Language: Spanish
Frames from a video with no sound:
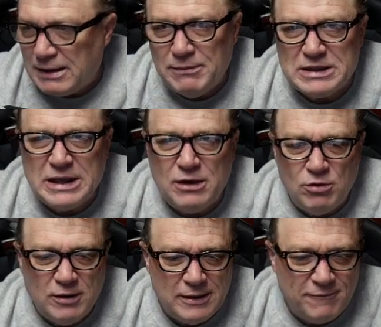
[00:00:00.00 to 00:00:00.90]

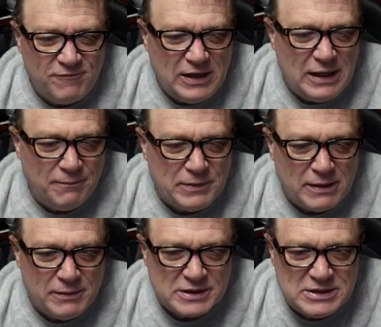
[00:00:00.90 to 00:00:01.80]
meterlos en fila
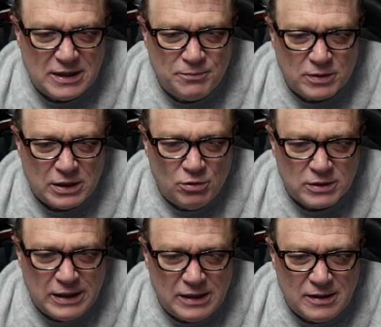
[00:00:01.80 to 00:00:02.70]
para marchar porque no
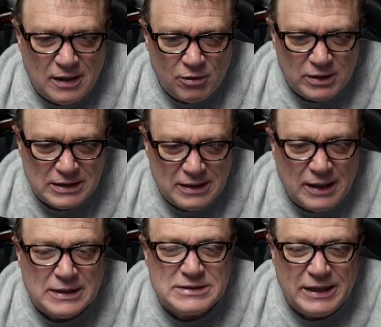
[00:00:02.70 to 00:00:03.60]
quieren. Ahora,
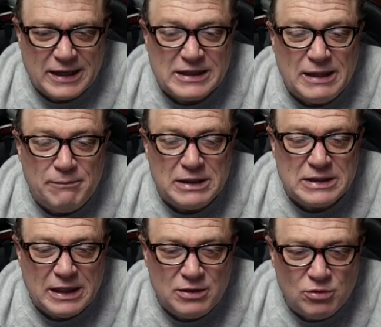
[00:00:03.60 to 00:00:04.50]
así es que está
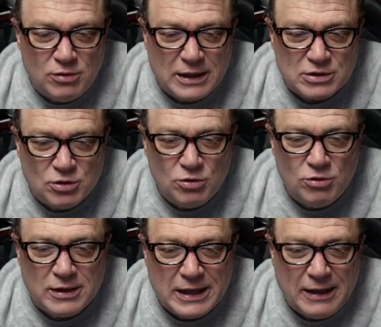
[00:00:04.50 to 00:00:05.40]
invitando a
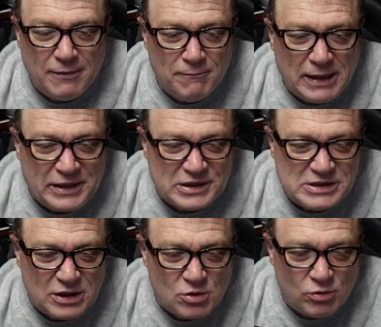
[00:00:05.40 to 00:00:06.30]
todos que
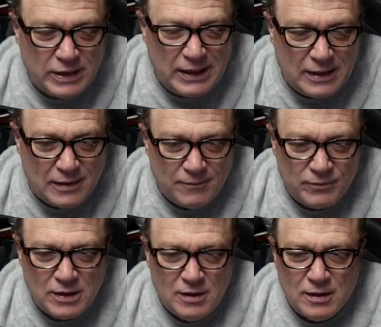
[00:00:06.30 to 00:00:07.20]
marchen con él.
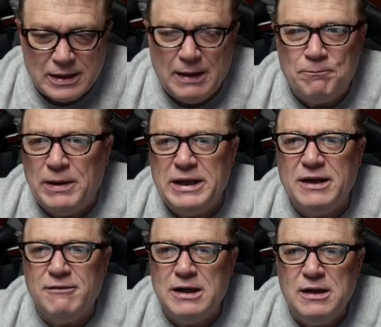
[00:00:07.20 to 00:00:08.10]
Qué
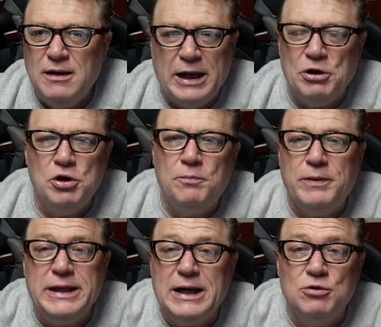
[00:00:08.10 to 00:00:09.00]
pena, ¿va? Ellos no
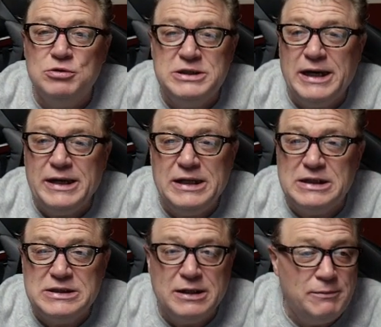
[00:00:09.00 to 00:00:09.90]
pueden anunciar y
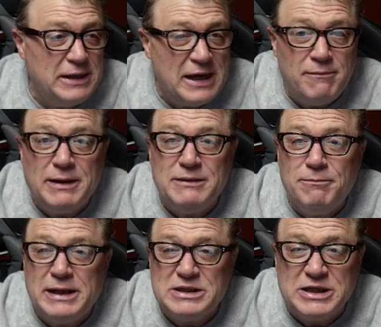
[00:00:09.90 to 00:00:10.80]
decir, Miguel va a
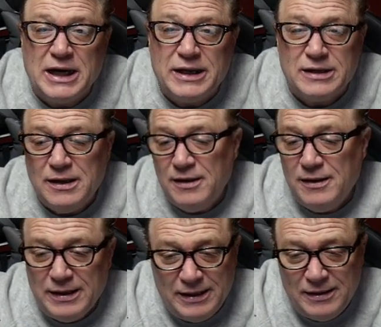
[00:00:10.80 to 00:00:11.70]
marchar.
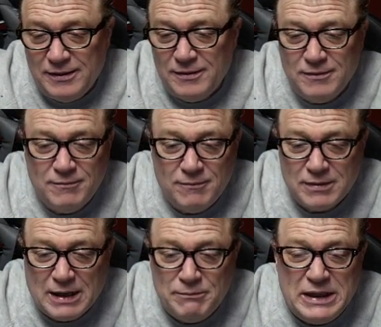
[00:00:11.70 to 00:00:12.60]
Eh,
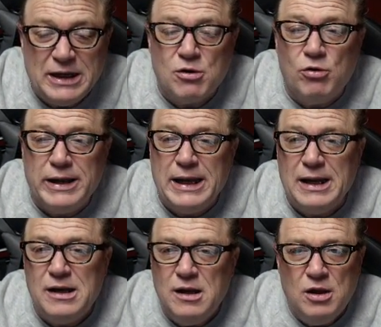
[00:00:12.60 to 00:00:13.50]
camine con
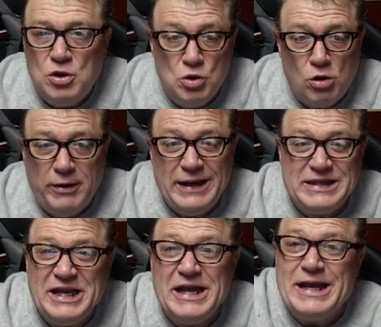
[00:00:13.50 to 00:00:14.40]
él. No, él
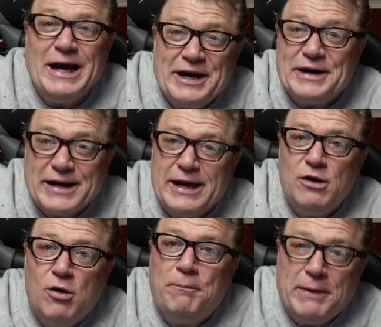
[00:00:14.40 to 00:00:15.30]
tiene que agarrarlos